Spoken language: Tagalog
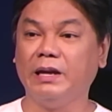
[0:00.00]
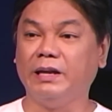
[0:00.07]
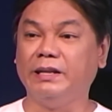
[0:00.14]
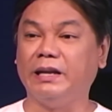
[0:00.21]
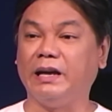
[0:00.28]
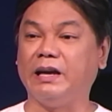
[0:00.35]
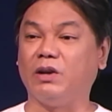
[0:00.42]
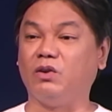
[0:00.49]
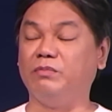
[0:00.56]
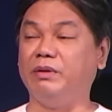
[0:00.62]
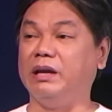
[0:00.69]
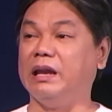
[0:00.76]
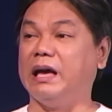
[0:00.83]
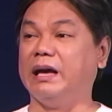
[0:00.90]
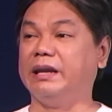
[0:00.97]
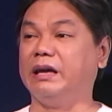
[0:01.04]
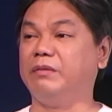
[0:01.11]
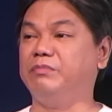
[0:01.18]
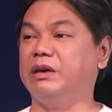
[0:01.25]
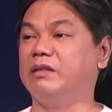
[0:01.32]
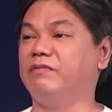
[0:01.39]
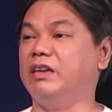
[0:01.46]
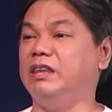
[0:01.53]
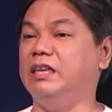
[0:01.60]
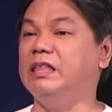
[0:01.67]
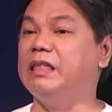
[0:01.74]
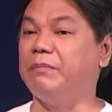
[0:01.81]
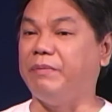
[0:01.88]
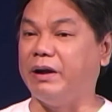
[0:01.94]
Nagkaroon bigla ng
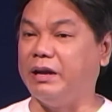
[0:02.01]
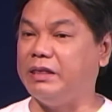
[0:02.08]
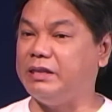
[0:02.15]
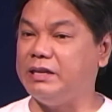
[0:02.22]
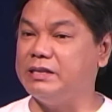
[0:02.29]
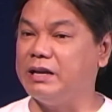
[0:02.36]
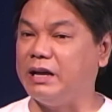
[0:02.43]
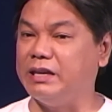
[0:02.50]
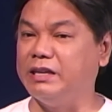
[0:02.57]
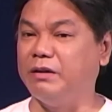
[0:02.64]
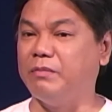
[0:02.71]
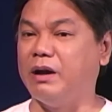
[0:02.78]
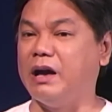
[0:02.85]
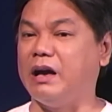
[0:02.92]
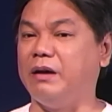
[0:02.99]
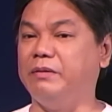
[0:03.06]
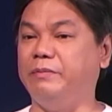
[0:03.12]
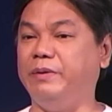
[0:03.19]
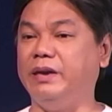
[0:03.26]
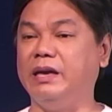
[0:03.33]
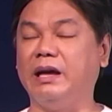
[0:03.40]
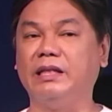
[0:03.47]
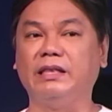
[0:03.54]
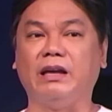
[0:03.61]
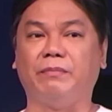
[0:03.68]
bienvenida party ng kanyang mga kaibigan,